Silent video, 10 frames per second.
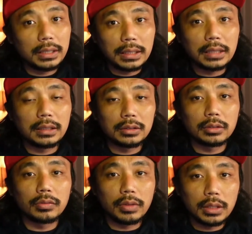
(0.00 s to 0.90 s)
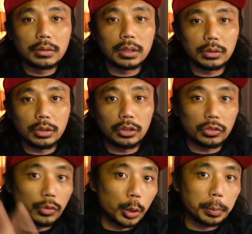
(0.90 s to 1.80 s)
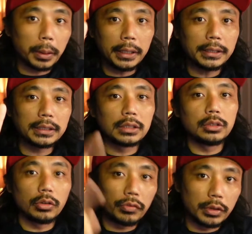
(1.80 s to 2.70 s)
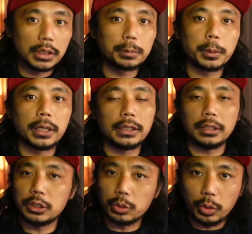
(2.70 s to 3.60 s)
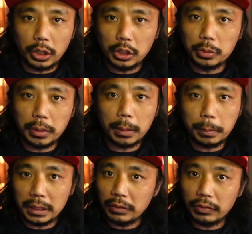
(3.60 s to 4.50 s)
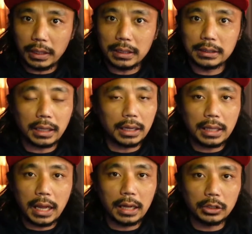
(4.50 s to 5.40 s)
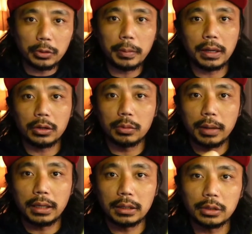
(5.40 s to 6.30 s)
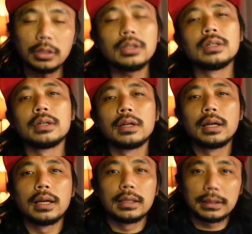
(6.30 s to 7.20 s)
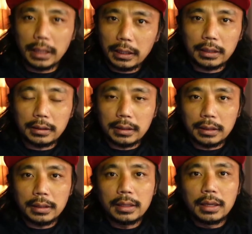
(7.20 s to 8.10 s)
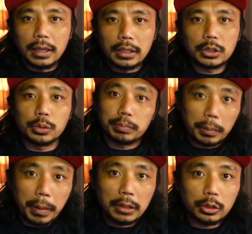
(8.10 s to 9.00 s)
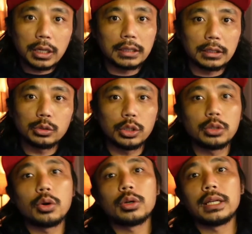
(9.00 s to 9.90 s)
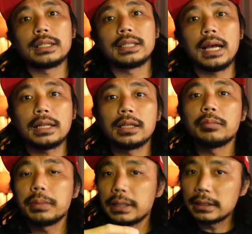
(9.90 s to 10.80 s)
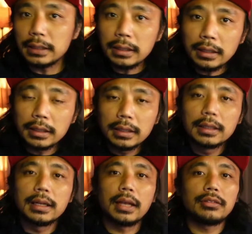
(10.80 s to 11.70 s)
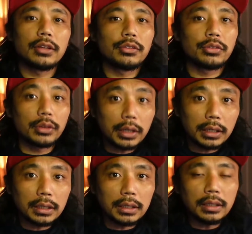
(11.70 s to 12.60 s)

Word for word: natin tong video na to into 4 parts. Yung first part is kung ano yung mga peripherals na kailangan nyo para gumana to. Secondly, is kung paano natin to i-connect sa ating PC. And then thirdly,